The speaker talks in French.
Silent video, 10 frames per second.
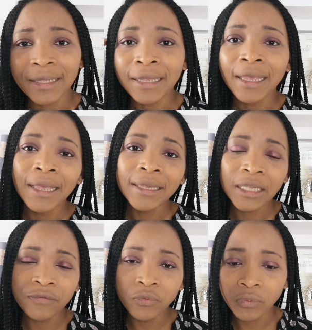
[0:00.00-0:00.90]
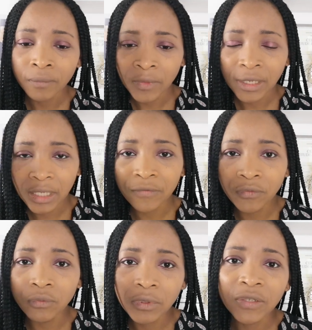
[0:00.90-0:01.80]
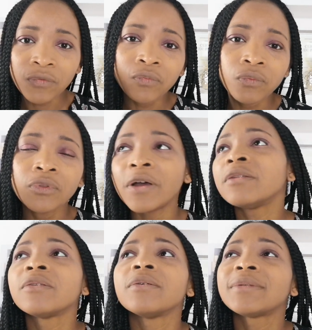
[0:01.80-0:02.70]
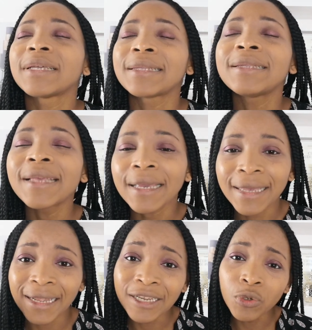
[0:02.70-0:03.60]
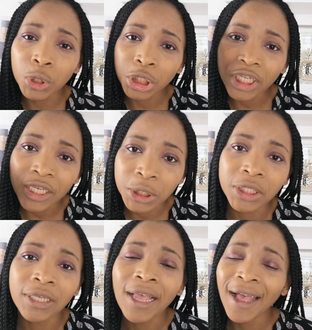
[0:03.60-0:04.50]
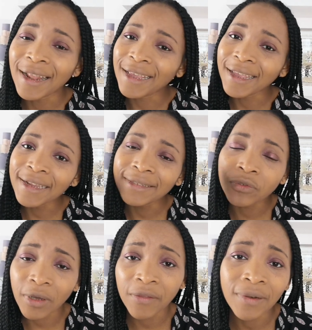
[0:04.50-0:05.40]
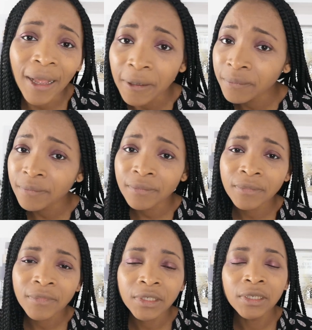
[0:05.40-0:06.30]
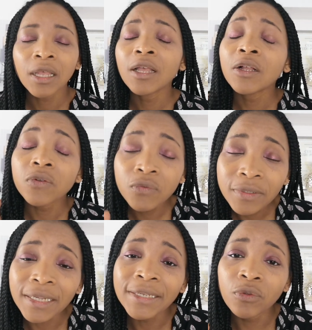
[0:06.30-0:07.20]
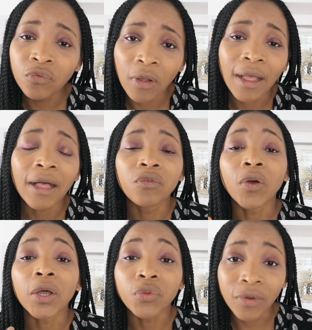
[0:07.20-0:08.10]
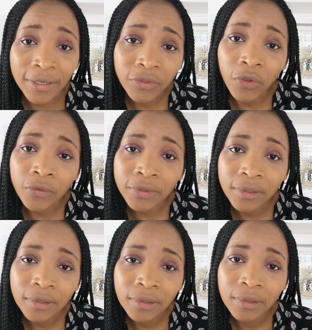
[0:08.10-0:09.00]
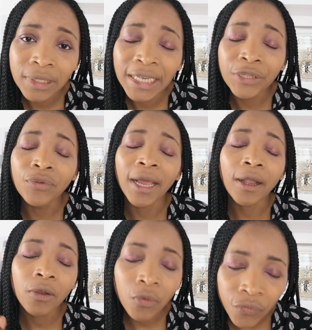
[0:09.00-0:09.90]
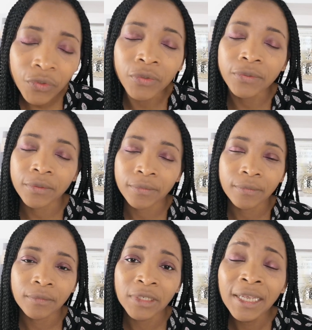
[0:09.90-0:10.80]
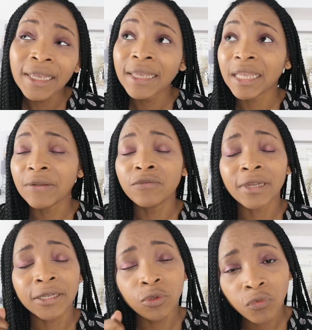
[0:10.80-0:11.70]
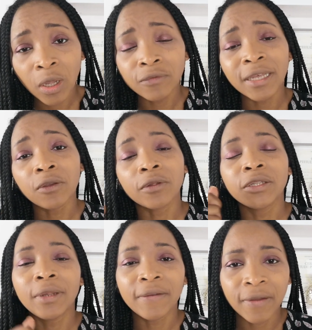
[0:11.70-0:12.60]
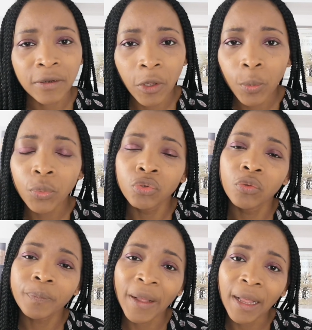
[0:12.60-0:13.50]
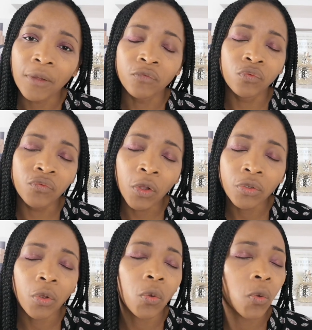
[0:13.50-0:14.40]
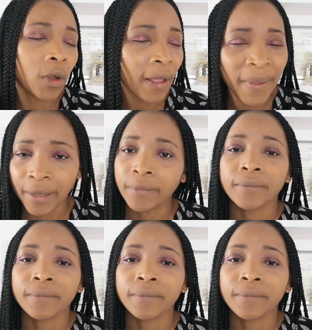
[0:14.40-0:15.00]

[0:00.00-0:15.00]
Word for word: qui, qui, vous, qui, vous, qui vous donne de cette niaque, allez le chercher, allez réaliser ce rêve-là, vous allez devoir avoir de l'assurance et de la confiance. Et vous allez devoir vous accorder de la valeur pour ne pas vous vendre au rabais.